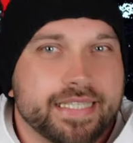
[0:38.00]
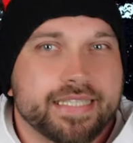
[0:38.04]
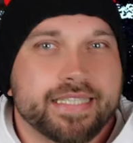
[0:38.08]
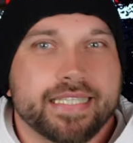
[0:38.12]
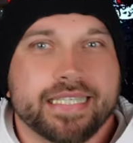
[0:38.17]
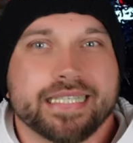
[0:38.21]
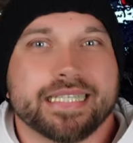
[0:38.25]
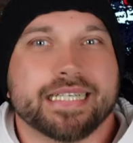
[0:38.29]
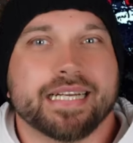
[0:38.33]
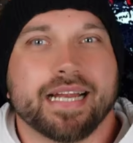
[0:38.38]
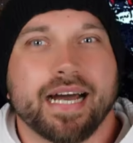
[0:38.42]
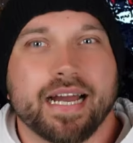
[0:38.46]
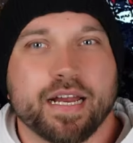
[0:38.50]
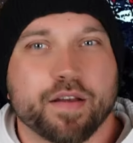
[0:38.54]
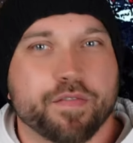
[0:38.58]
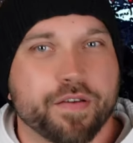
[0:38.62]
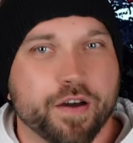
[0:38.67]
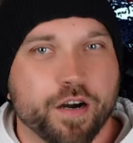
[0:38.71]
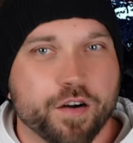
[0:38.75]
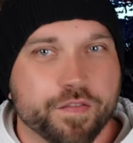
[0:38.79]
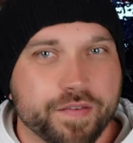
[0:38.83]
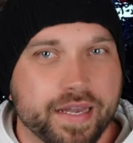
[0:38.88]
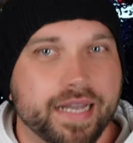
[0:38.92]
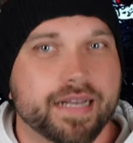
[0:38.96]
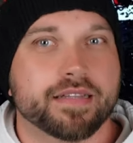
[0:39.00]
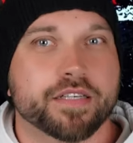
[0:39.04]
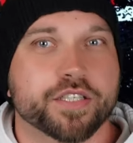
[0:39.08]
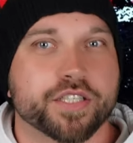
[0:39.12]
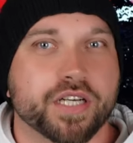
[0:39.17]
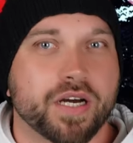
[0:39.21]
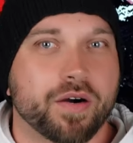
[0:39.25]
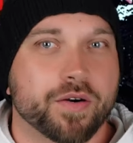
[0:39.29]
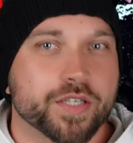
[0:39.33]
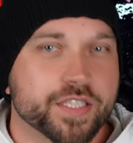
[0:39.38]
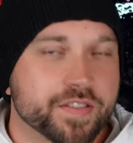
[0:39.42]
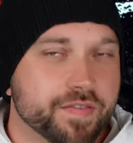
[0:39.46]
die Titel einfach auf
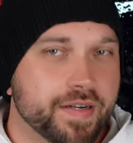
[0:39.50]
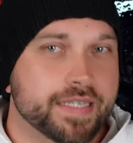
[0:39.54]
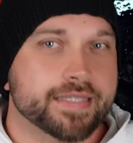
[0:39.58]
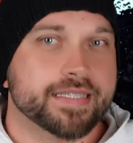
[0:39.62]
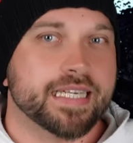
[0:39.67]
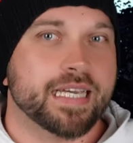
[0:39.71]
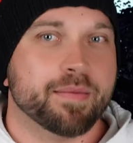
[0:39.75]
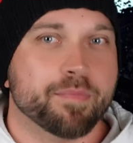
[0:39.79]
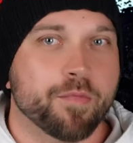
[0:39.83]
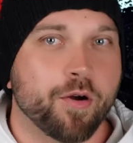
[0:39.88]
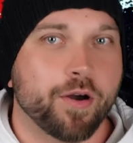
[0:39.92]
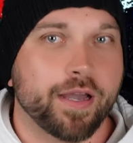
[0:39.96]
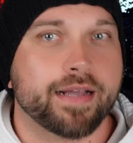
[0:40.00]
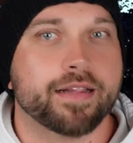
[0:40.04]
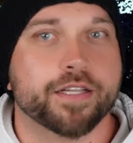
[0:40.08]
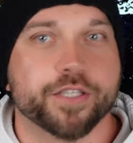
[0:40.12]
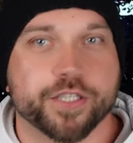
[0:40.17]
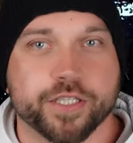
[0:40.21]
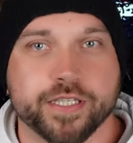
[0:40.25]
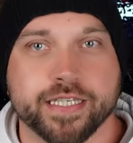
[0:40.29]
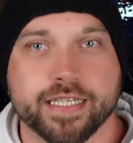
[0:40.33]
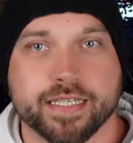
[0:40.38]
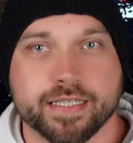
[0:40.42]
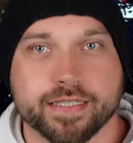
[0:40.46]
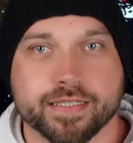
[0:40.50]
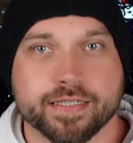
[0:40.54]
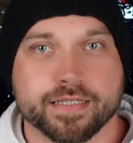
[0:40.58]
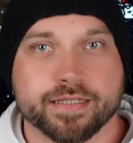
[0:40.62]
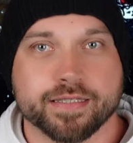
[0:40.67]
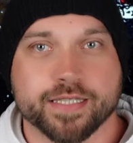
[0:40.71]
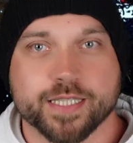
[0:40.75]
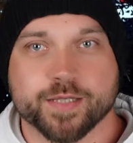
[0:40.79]
Englisch aus, weil es eben auch englische Titel sind.